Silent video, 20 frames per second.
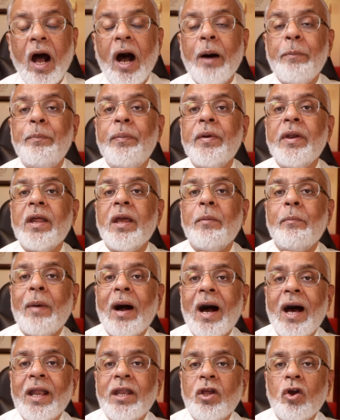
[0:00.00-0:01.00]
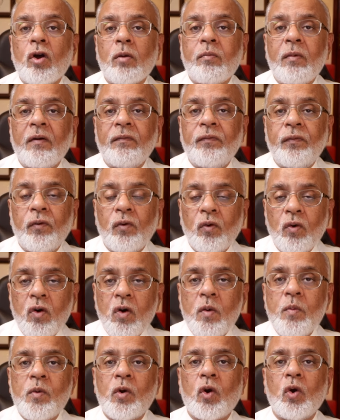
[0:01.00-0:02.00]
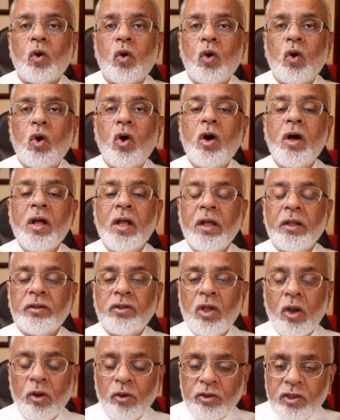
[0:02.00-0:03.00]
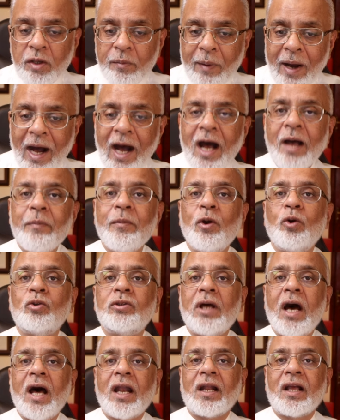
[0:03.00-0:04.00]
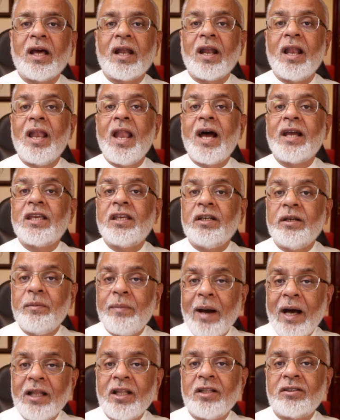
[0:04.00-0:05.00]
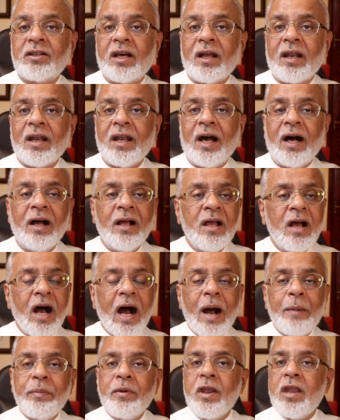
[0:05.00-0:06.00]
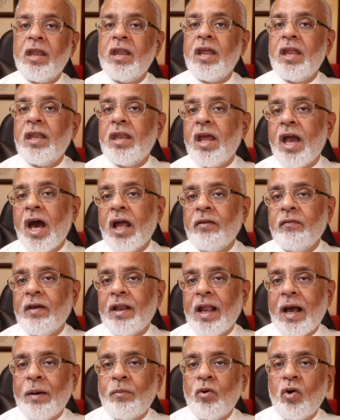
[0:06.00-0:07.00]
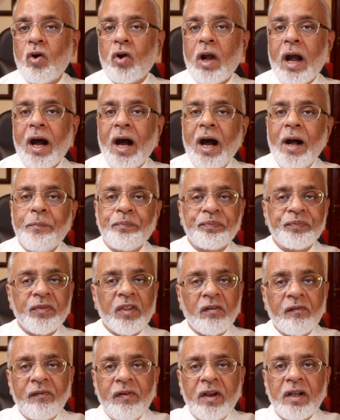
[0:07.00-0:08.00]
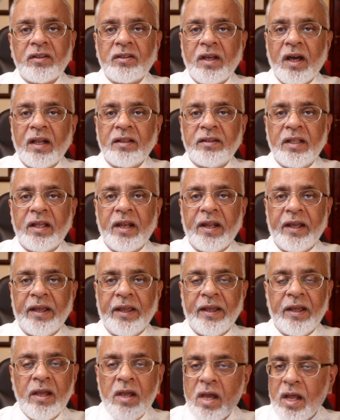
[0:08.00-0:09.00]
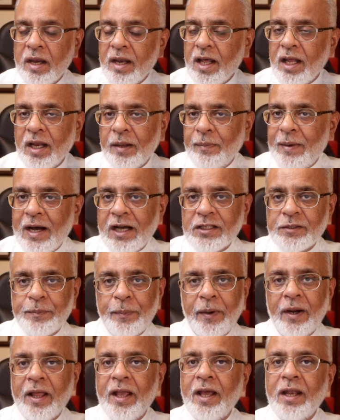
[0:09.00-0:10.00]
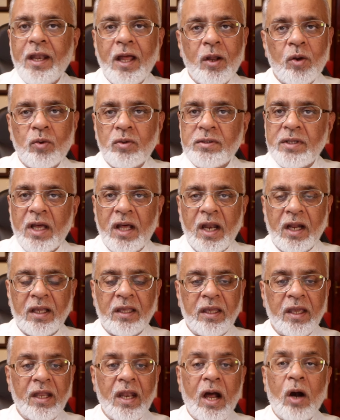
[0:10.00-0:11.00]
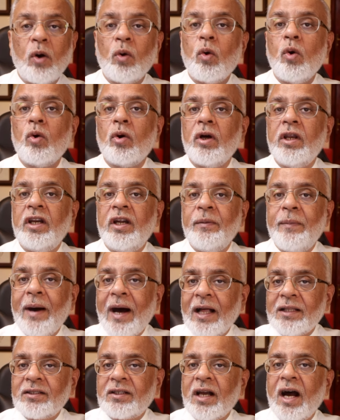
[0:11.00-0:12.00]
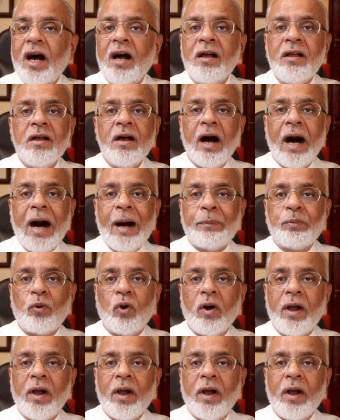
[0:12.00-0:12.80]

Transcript: अपने मानी और मफहूम को दिलो दिमाग में उतार कर अल्लाह की इबादत करना आप निन्यानवे नामों का विरद करते रहें ना नमाज पढ़ें ना रोज़ा रखें ना हकूक़ इबाद का आपको